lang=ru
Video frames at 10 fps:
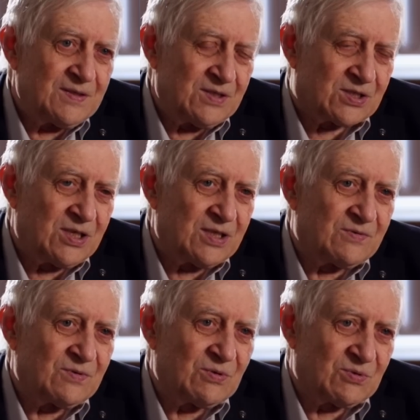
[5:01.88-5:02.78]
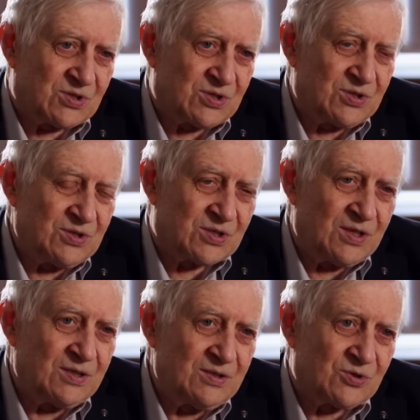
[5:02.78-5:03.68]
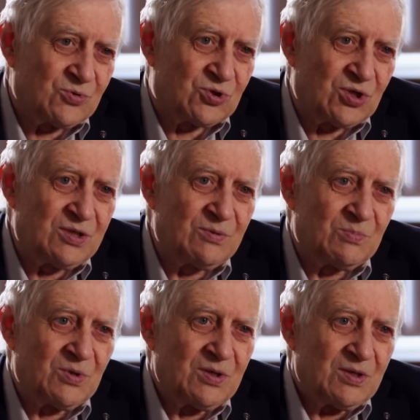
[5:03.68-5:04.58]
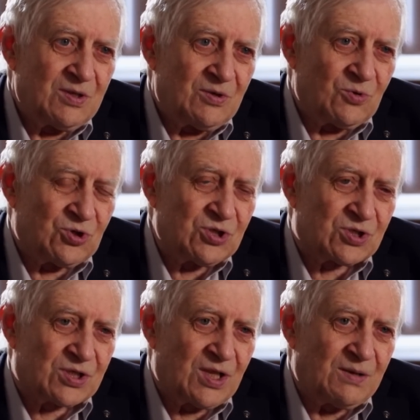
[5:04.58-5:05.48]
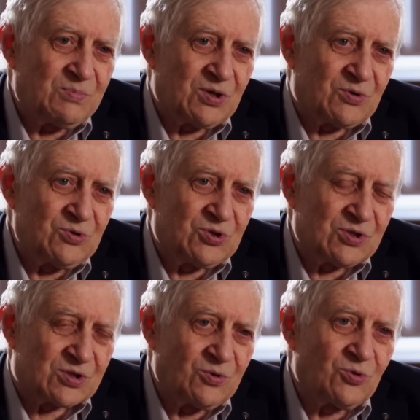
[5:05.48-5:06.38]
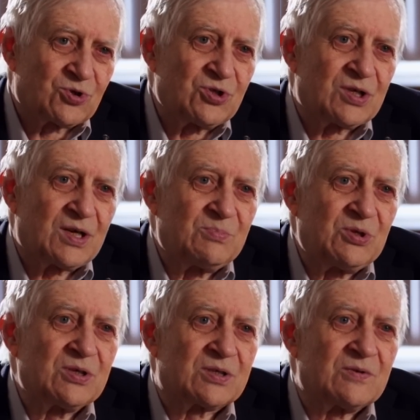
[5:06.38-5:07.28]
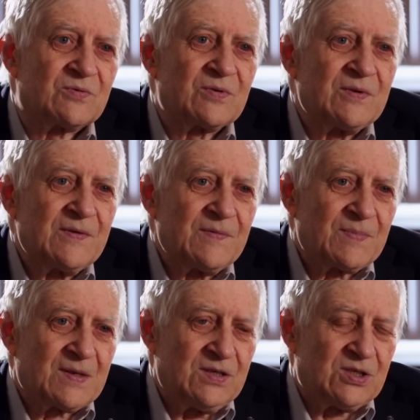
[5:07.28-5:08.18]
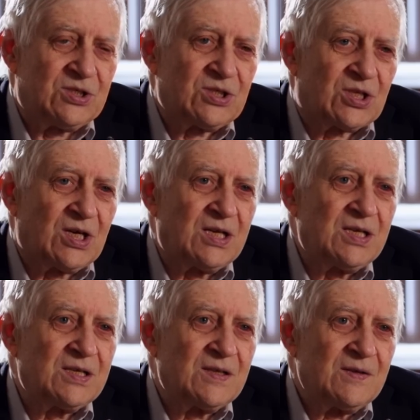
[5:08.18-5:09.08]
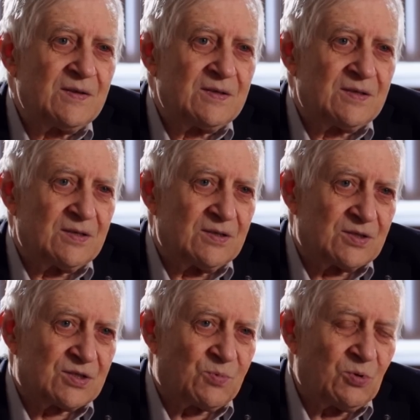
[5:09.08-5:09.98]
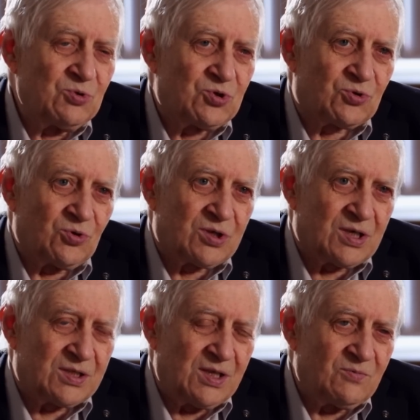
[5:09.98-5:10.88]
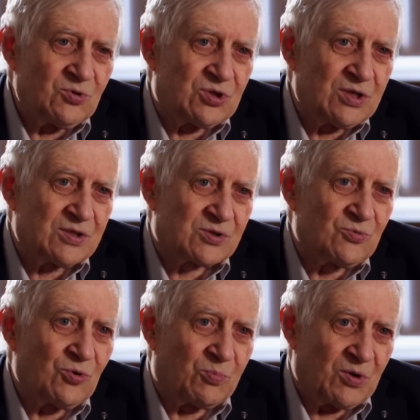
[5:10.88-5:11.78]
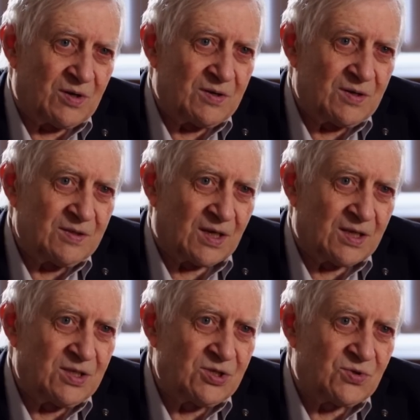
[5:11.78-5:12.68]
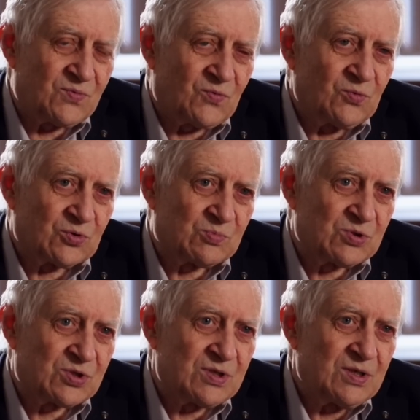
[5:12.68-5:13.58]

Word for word: исследование с изучением очень слабых, очень сложных объектов, их деталей э, с помощью только одного телескопа, находящегося в космосе.